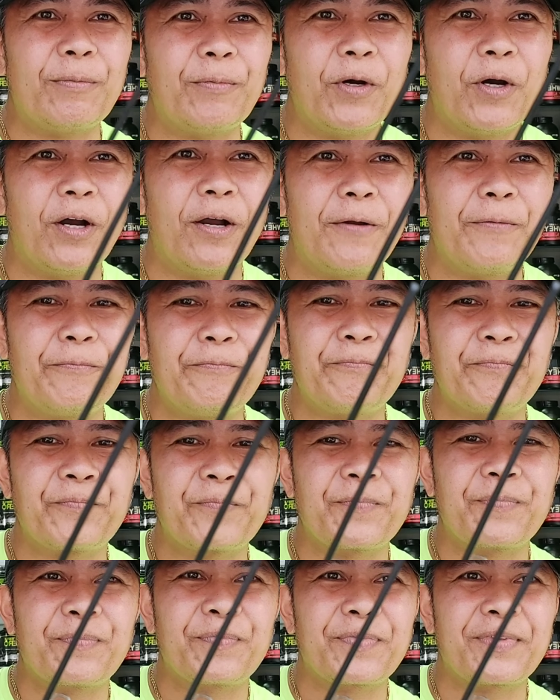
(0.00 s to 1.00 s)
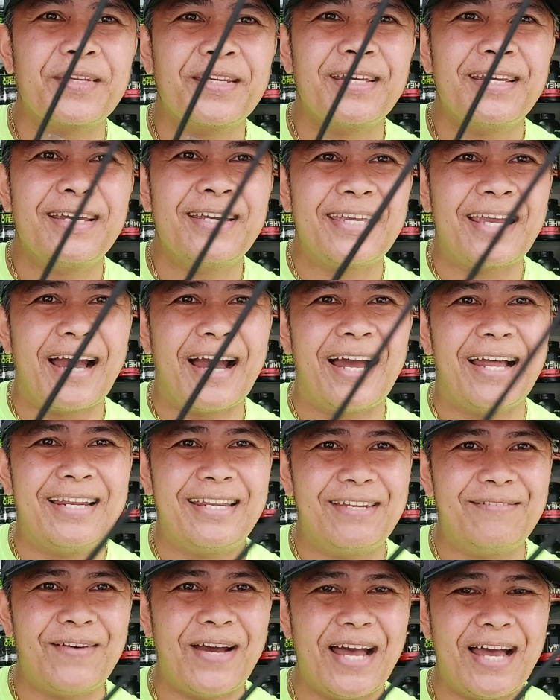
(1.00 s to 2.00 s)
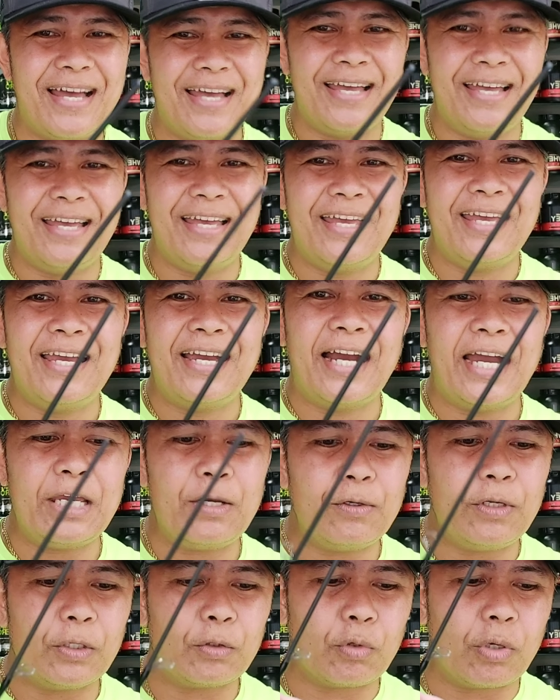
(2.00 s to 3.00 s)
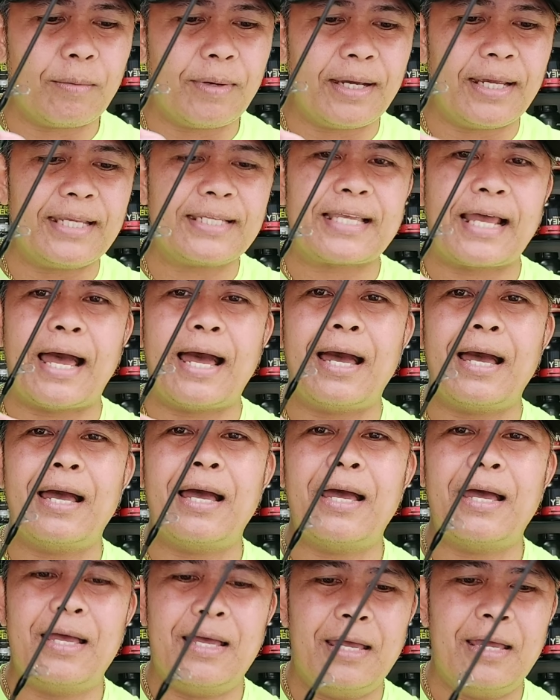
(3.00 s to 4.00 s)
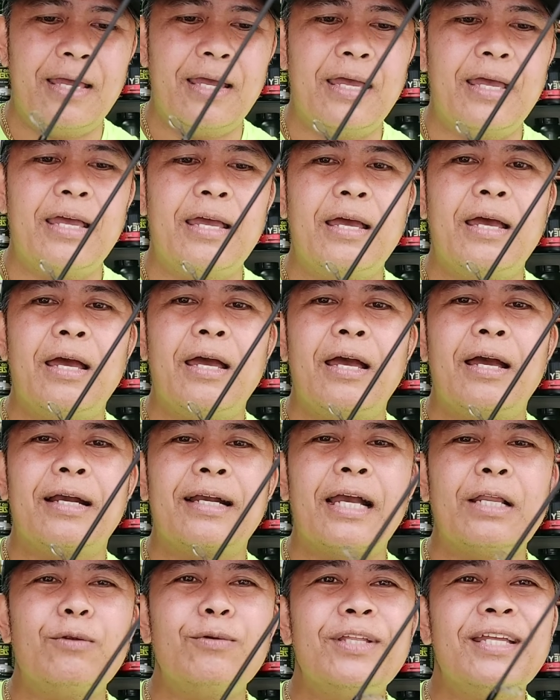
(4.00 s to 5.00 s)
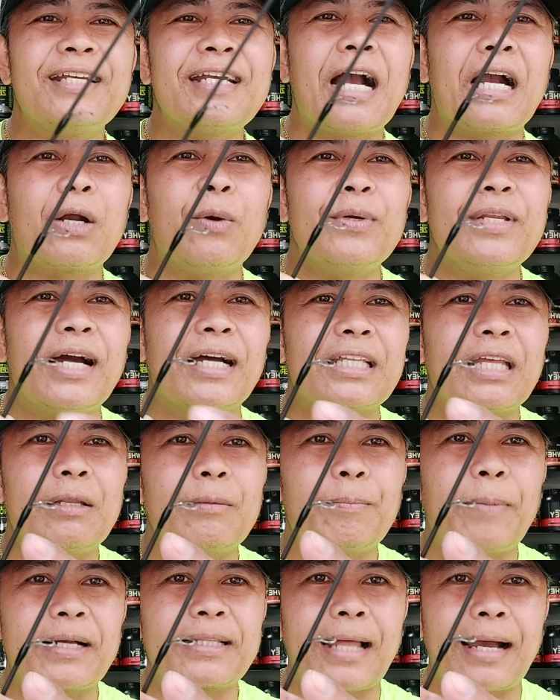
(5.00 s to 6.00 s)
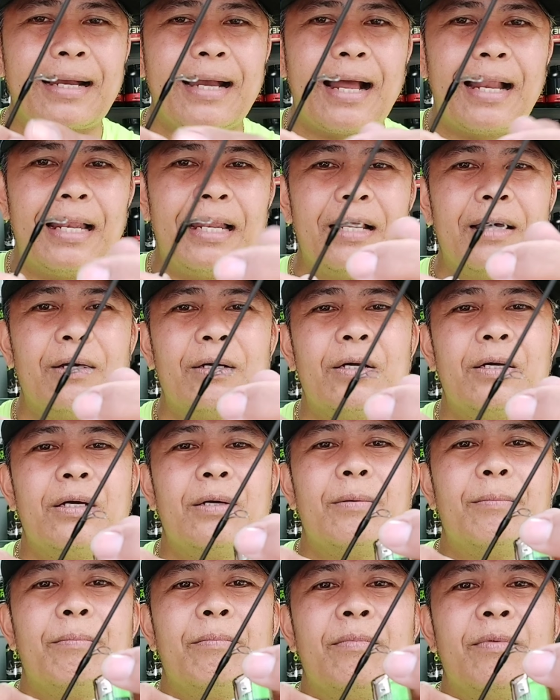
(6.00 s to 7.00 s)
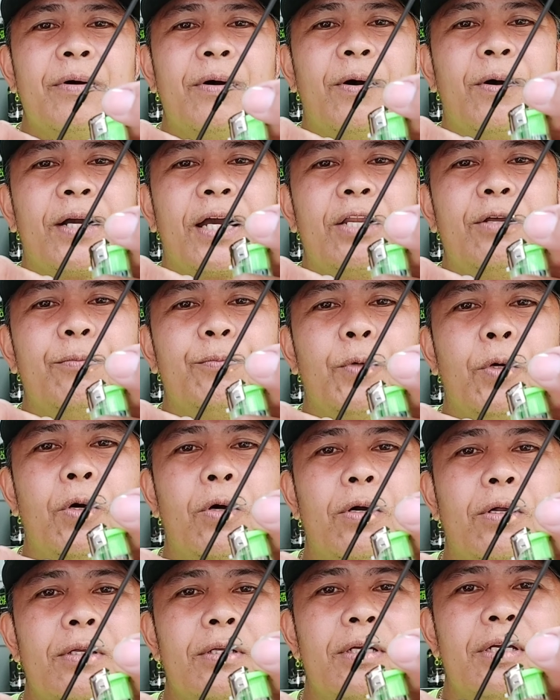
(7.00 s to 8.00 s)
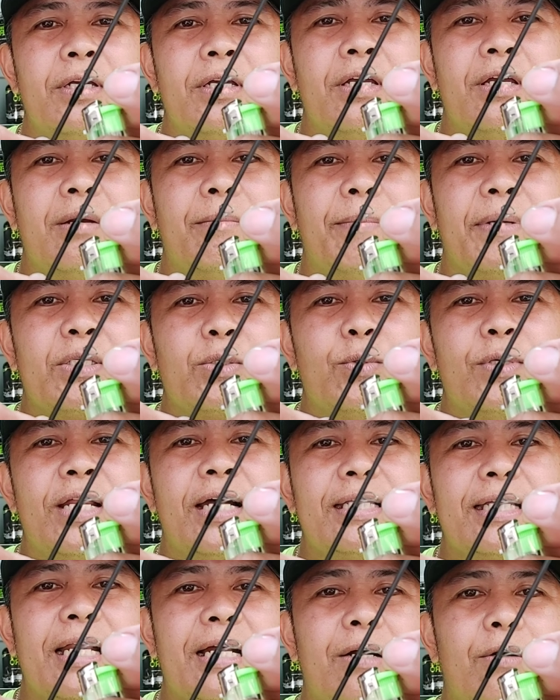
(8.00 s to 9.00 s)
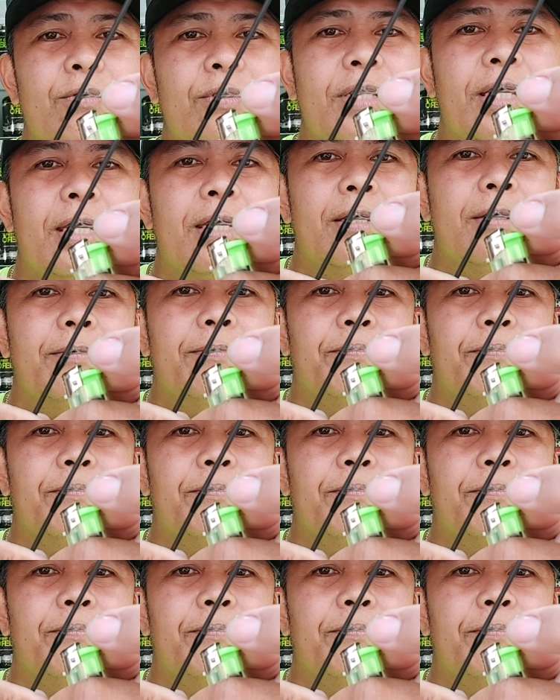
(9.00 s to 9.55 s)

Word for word: na po. Yan, di ba? Ngayon, ito naman isa. ganun din gagawin natin pagtanggal. O, ganun po. Pasuin natin ng konti.